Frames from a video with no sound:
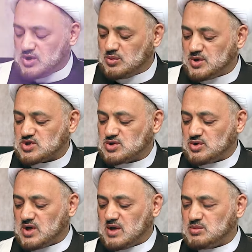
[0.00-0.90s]

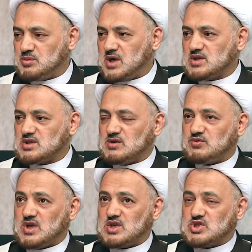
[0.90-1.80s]
ويبشرها ببيت
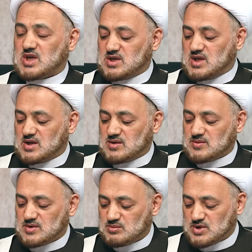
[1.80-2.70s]
في الجنة
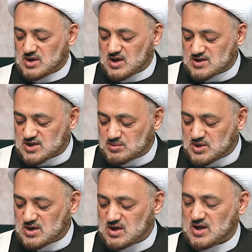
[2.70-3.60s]
من قصب
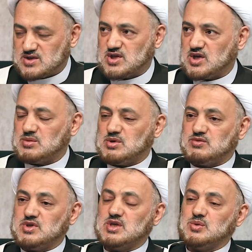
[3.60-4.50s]
لا صخب
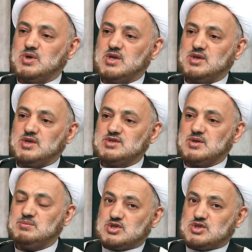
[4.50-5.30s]
فيه ولا نصب